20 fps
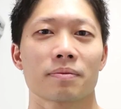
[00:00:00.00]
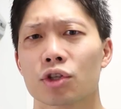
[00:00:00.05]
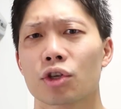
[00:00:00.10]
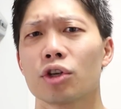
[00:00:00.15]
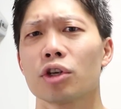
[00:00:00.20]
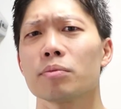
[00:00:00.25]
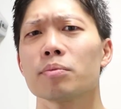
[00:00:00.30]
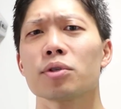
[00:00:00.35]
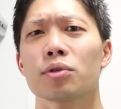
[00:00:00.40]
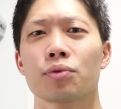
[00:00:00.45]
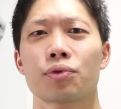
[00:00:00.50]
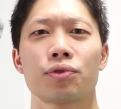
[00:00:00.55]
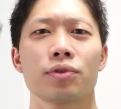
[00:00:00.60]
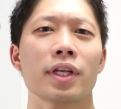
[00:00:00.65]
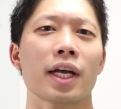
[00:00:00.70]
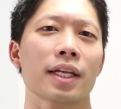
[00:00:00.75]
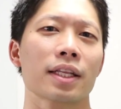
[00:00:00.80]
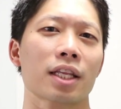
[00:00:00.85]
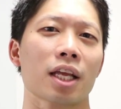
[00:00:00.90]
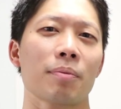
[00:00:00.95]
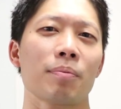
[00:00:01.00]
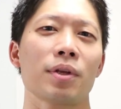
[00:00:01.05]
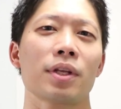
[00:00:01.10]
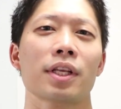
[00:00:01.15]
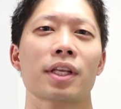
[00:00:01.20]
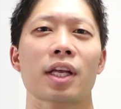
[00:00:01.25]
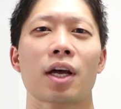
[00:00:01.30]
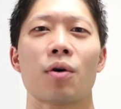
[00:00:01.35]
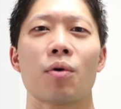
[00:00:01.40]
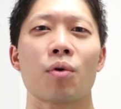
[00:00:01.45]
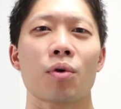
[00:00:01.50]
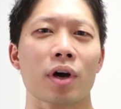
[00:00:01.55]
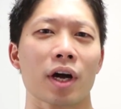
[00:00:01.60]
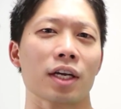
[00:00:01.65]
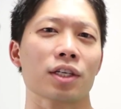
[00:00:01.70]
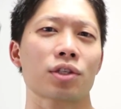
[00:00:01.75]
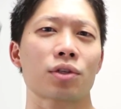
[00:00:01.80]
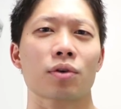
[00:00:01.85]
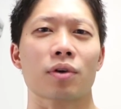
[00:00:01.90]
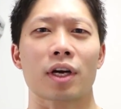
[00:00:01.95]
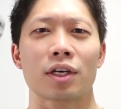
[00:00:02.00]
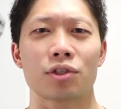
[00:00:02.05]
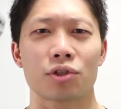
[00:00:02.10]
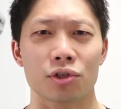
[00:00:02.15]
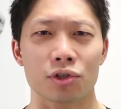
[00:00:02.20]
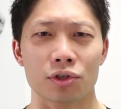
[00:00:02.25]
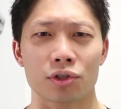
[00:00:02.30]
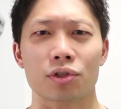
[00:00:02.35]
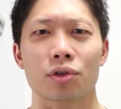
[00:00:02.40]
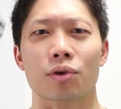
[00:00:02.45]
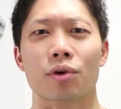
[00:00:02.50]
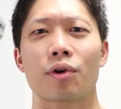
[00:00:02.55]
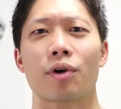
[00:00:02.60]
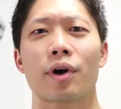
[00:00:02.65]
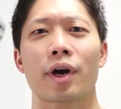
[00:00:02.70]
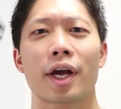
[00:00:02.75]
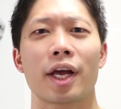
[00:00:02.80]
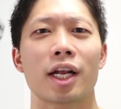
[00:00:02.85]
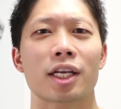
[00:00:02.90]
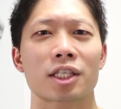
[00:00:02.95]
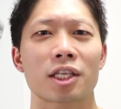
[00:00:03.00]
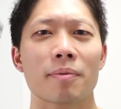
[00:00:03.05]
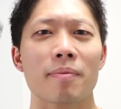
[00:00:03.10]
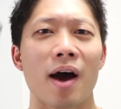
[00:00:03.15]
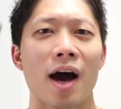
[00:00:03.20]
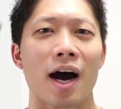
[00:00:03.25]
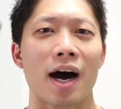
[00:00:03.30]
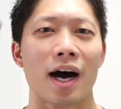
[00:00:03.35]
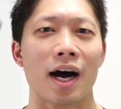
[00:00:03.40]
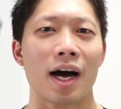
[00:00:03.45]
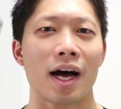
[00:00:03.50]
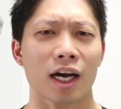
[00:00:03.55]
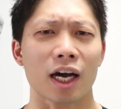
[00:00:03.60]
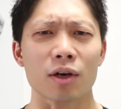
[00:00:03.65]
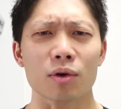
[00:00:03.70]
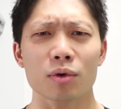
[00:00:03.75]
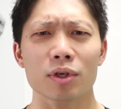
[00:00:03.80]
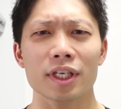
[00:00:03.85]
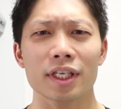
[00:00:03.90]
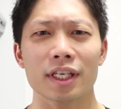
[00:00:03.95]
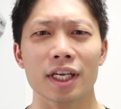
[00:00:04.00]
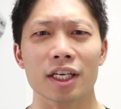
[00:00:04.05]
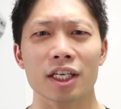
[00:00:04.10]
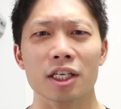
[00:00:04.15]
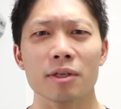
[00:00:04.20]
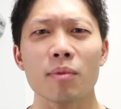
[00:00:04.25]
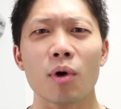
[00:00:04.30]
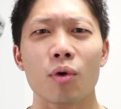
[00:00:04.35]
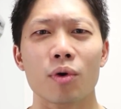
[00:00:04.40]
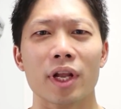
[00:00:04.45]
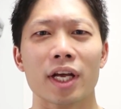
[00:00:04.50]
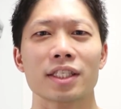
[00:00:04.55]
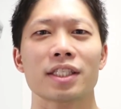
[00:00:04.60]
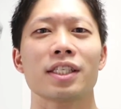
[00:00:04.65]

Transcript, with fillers: その分普段食べてたお菓子とかジュースとかを減らせばカロリー的にも同